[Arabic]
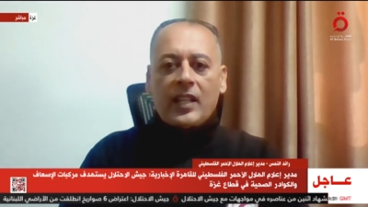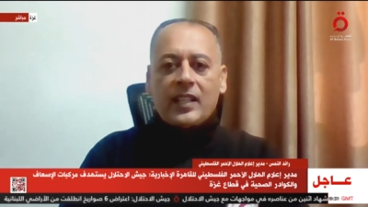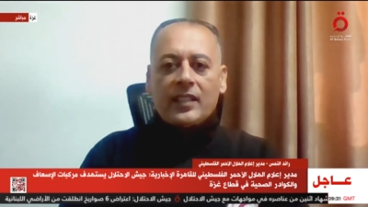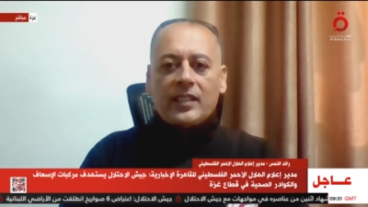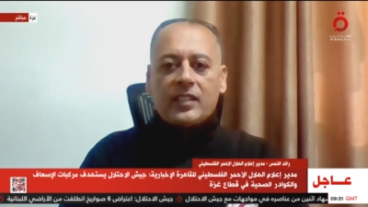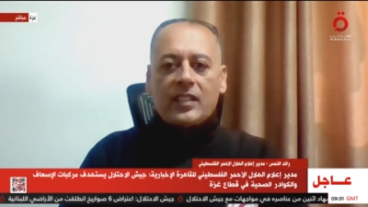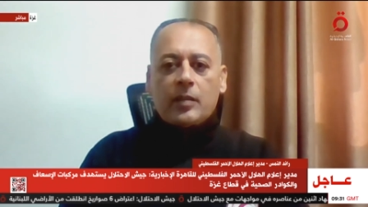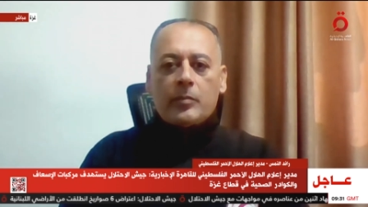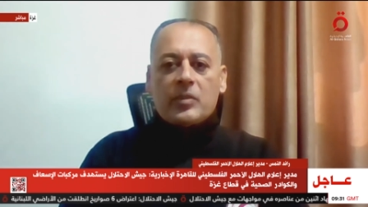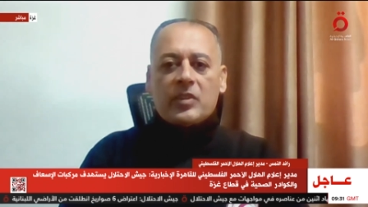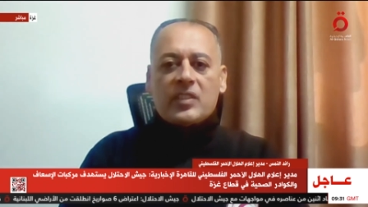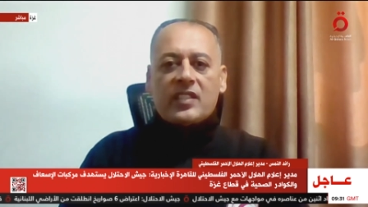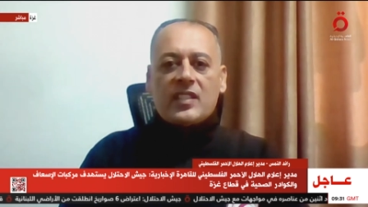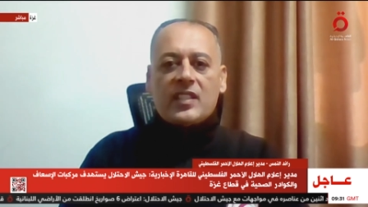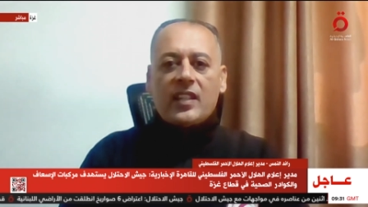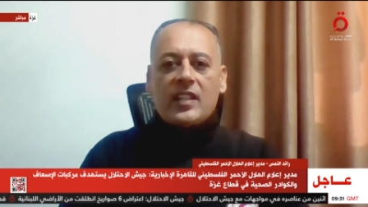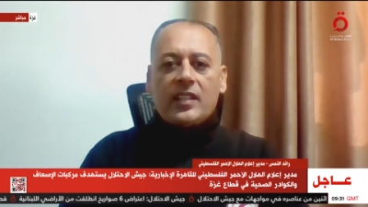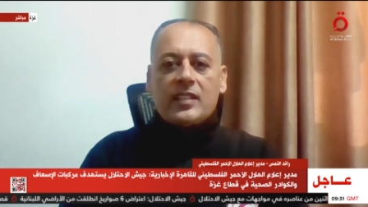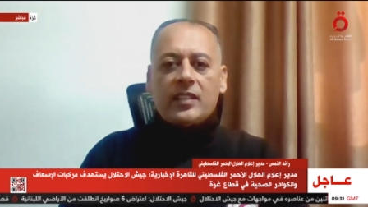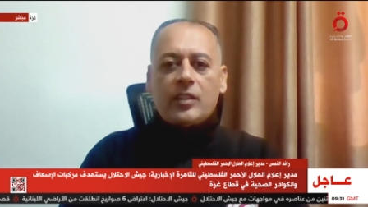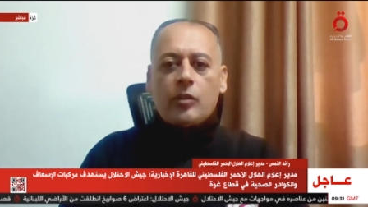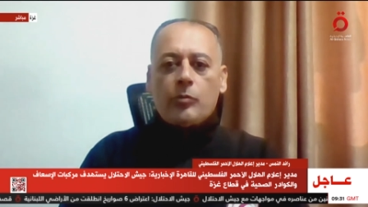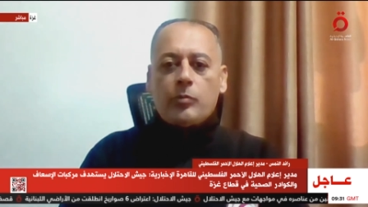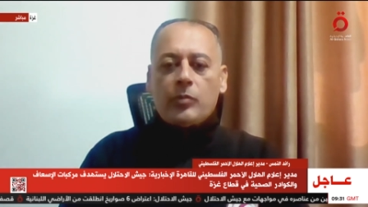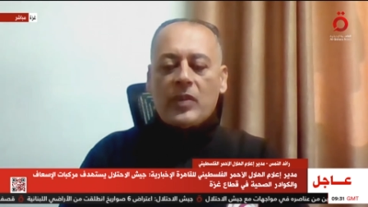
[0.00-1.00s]
حتى
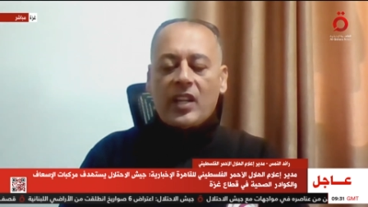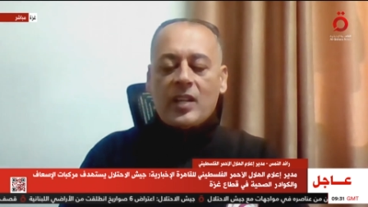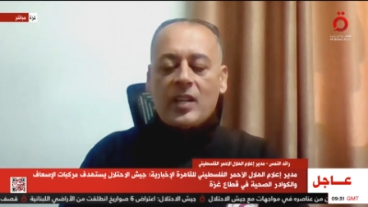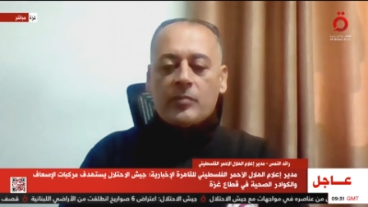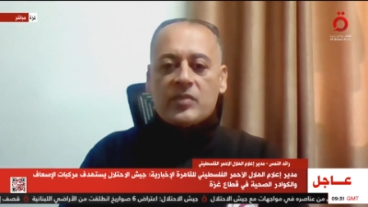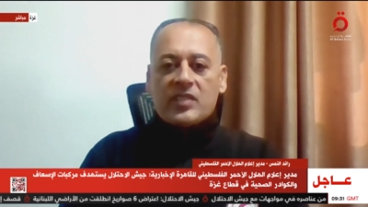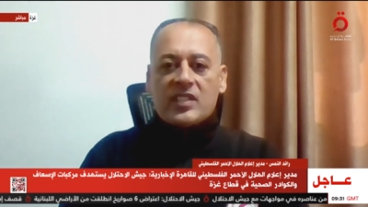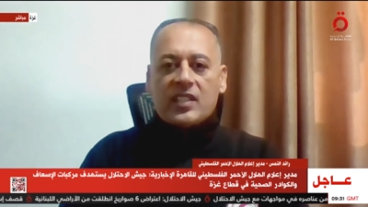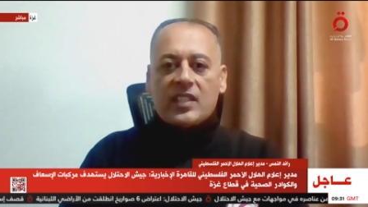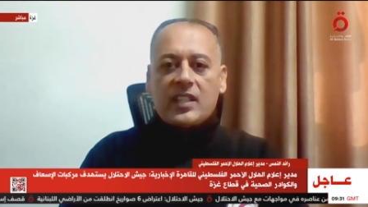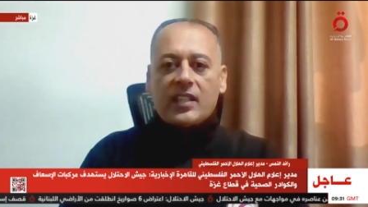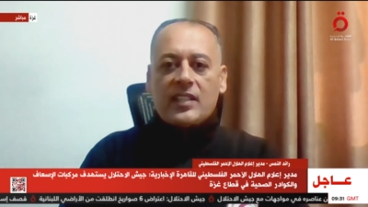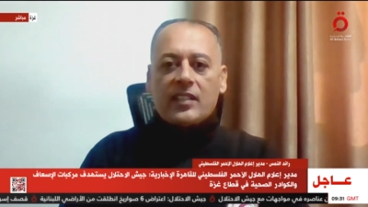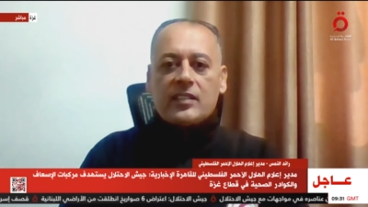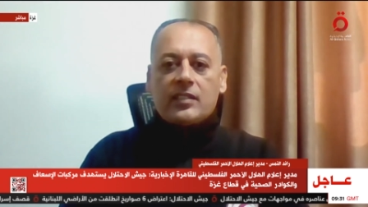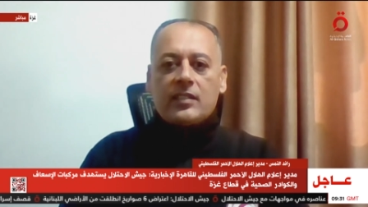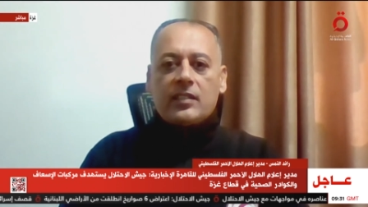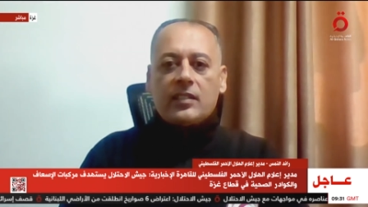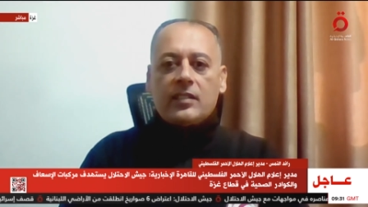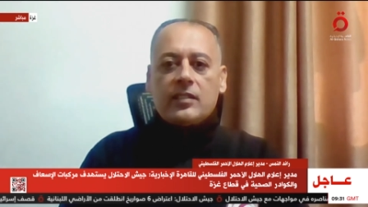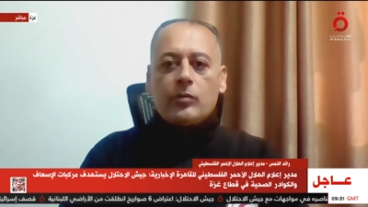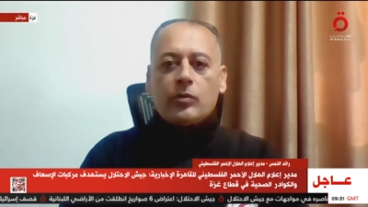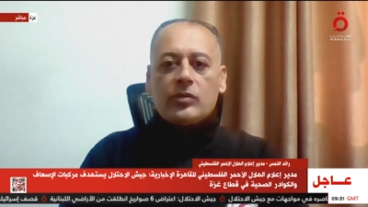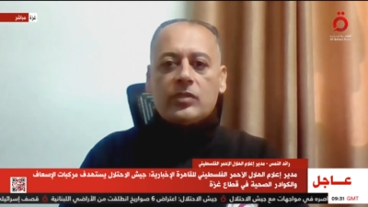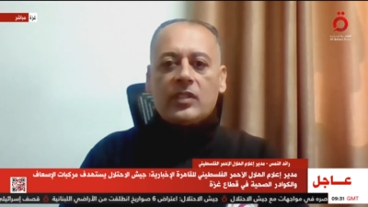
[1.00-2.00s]
مساء يوم امس كانت
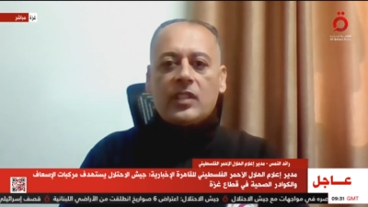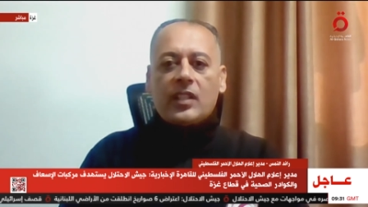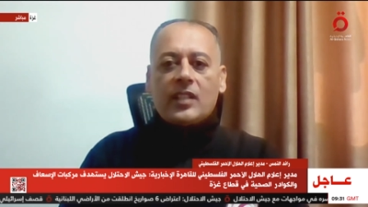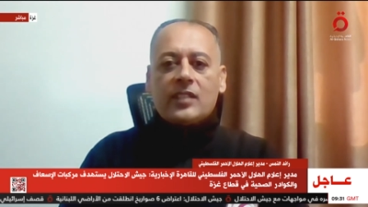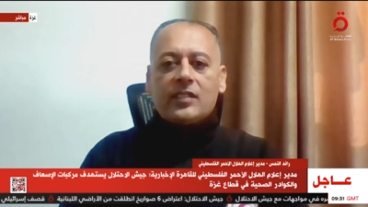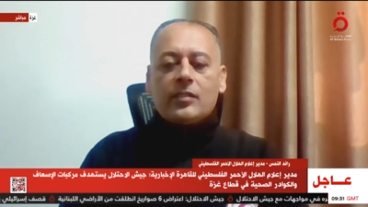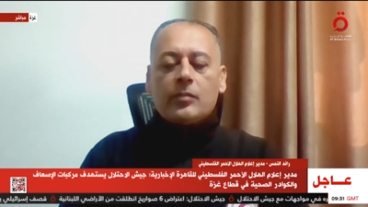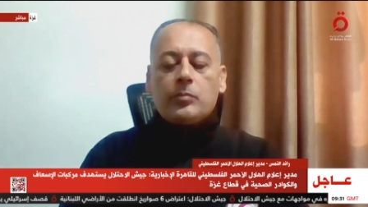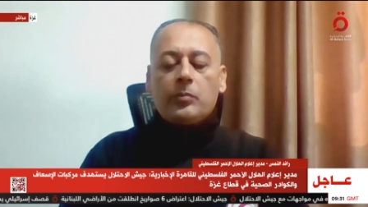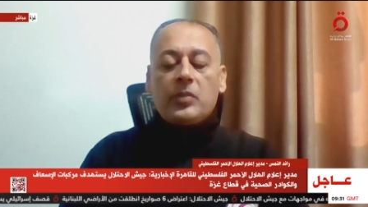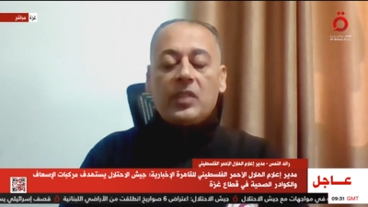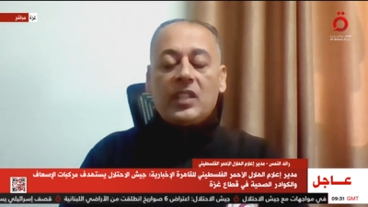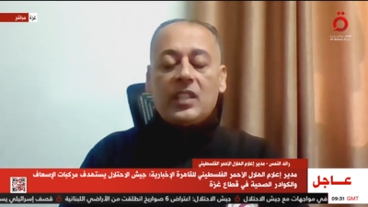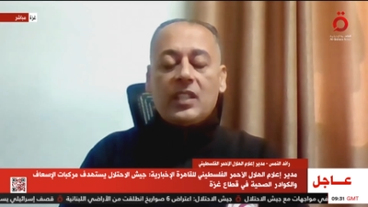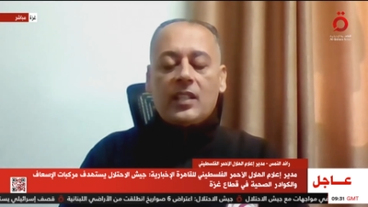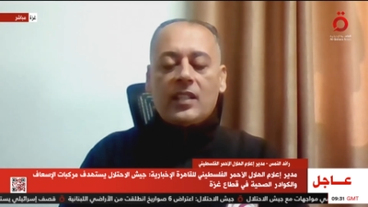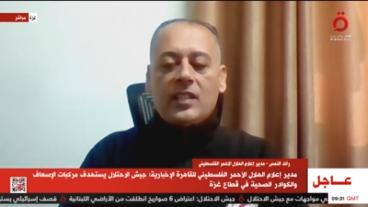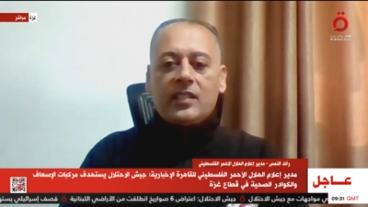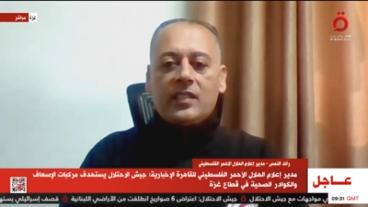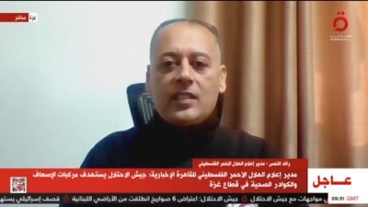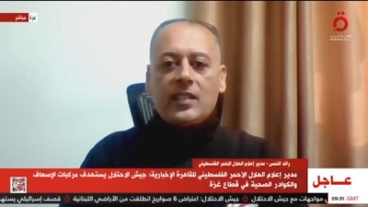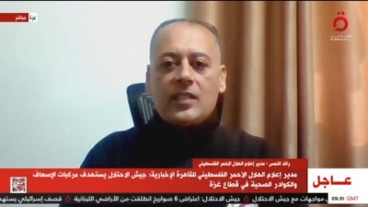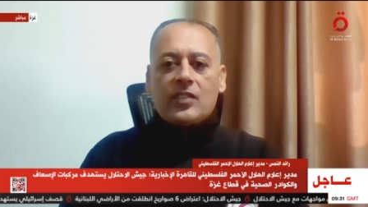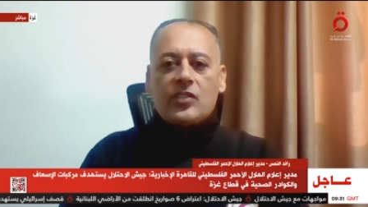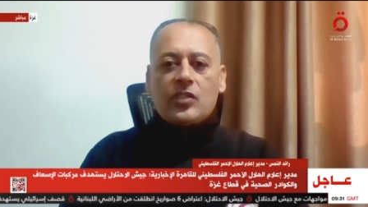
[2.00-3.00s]
النقطه الطبيه
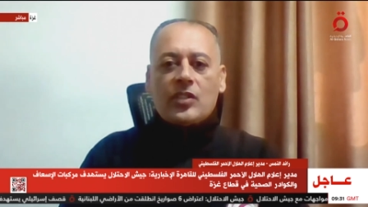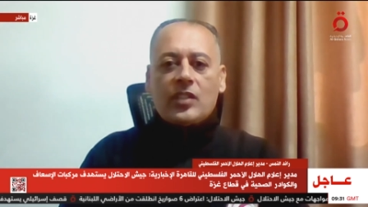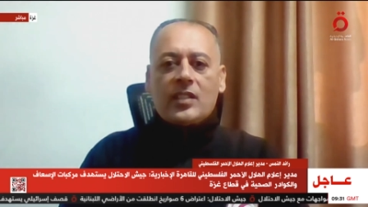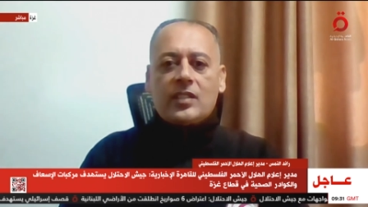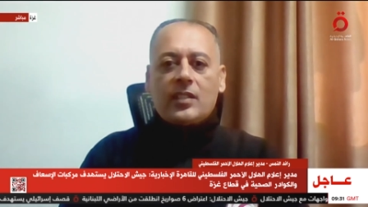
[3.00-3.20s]
التي